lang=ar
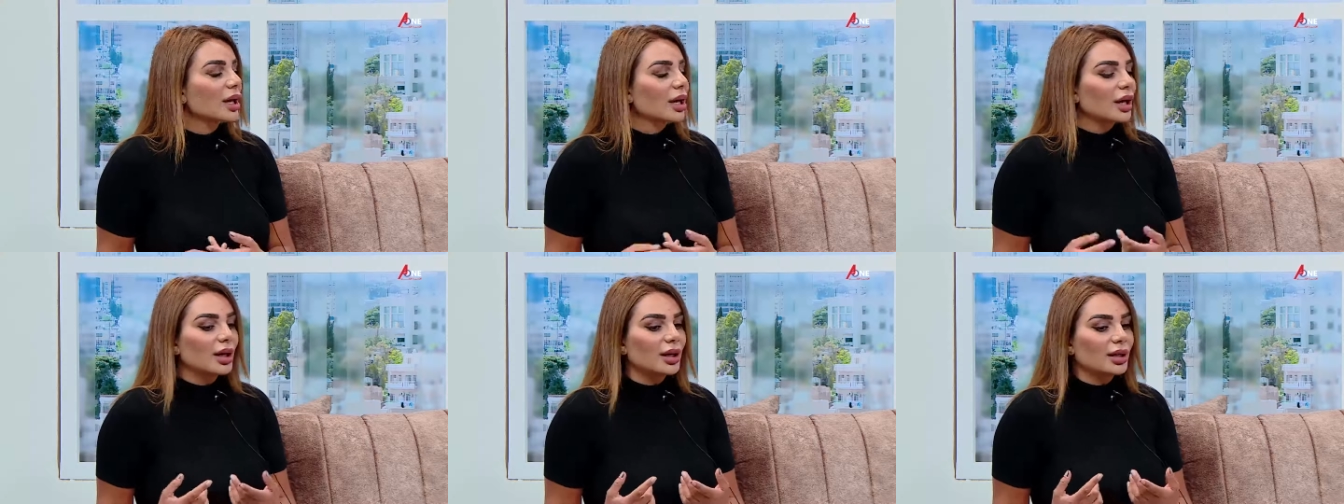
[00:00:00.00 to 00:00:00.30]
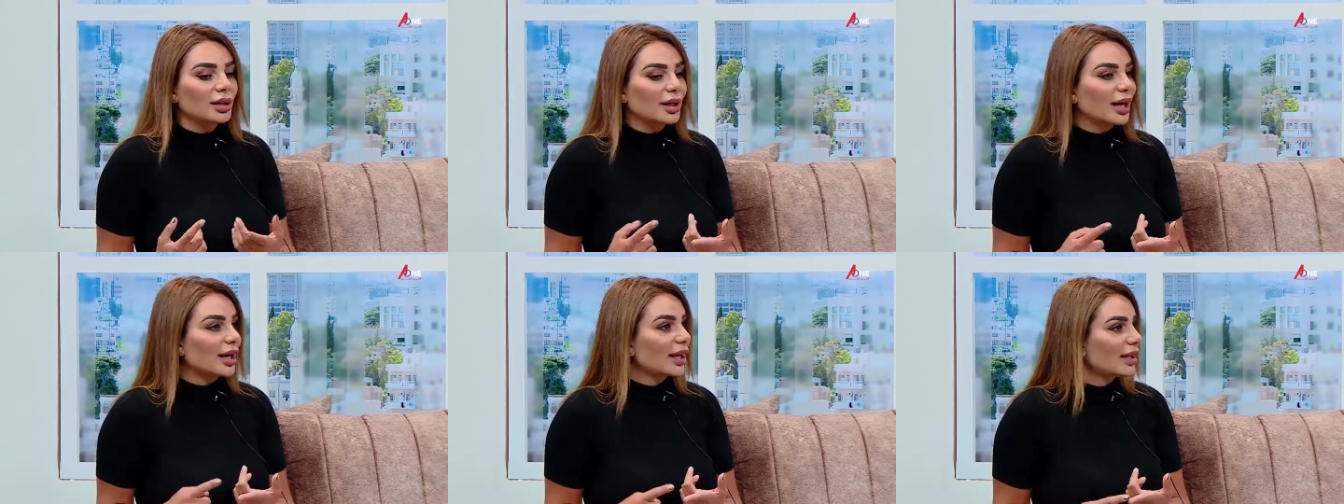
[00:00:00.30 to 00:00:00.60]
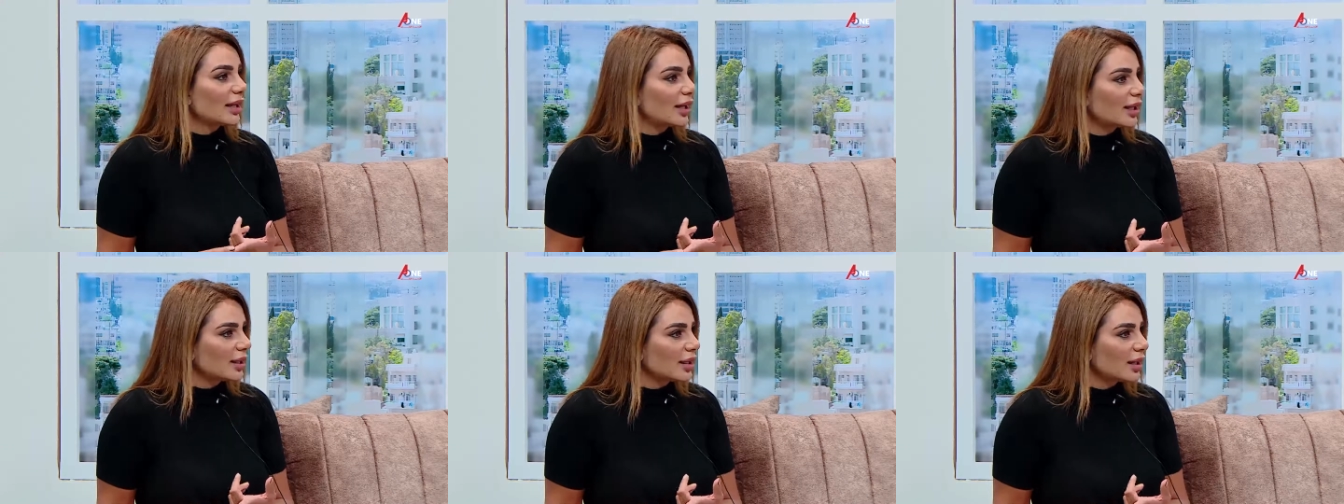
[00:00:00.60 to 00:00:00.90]

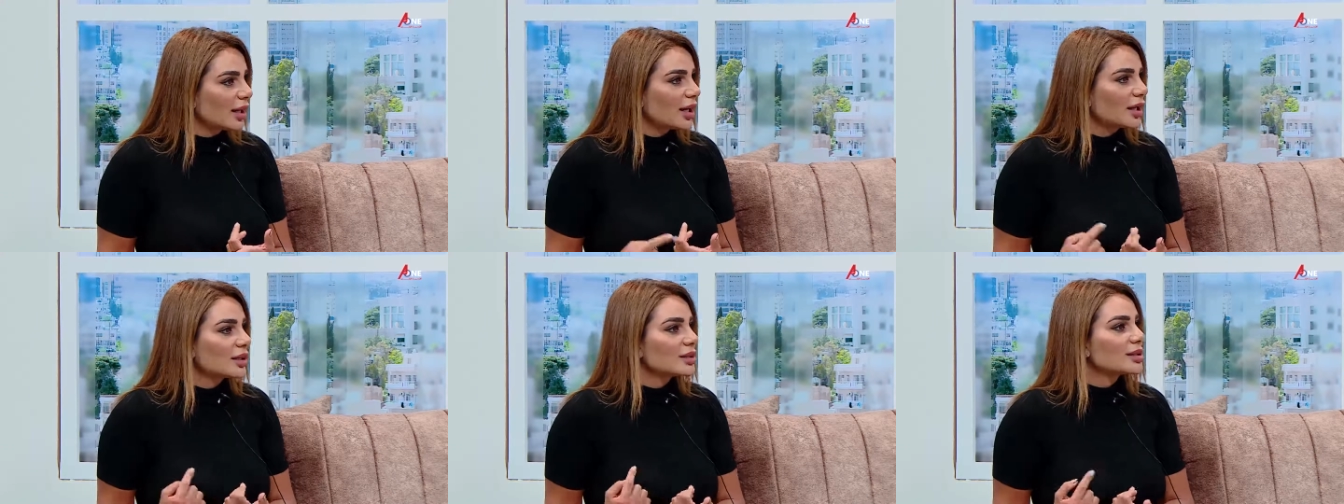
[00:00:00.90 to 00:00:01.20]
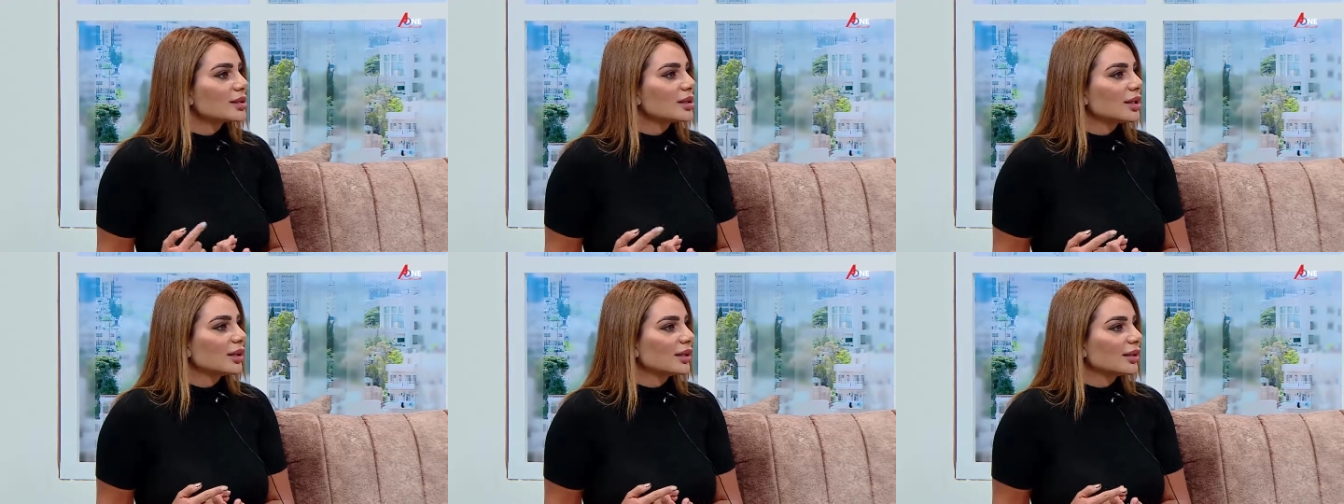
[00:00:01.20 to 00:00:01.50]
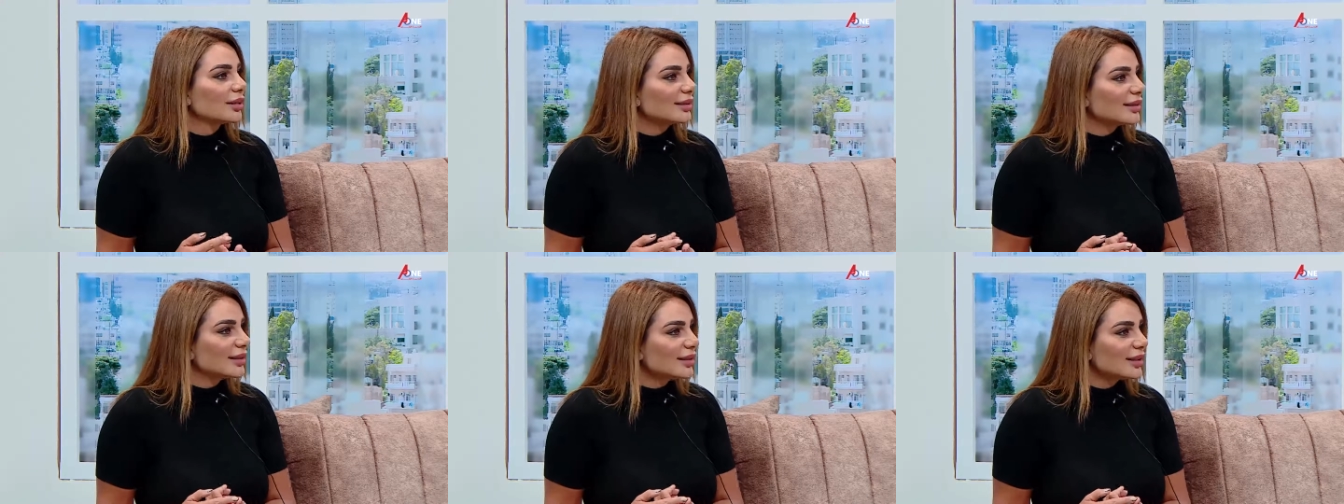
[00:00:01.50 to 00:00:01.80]
الاخلاقيات
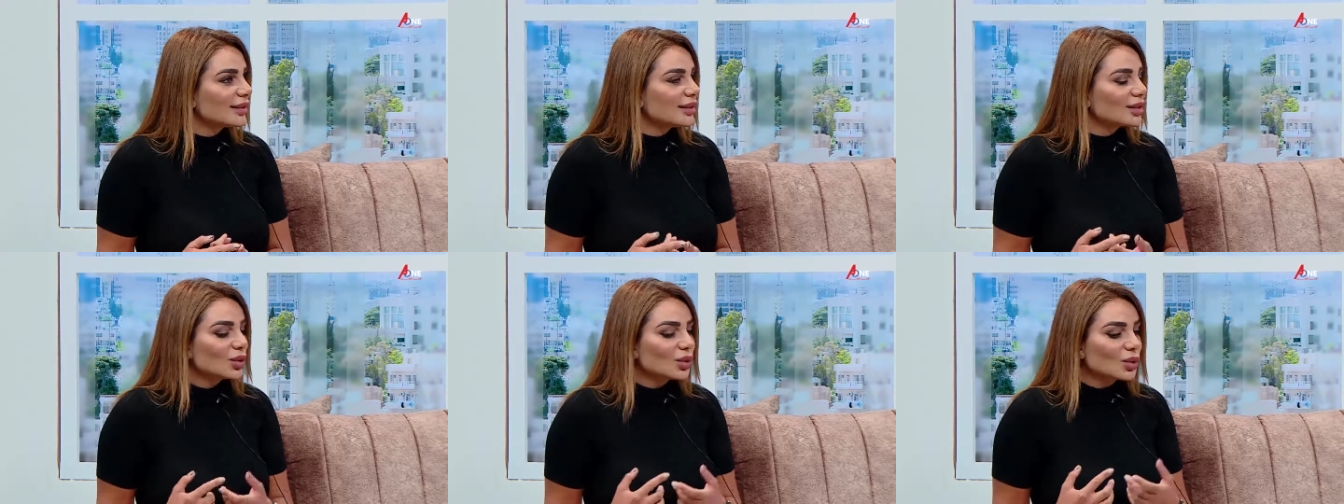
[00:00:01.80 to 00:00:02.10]
الدين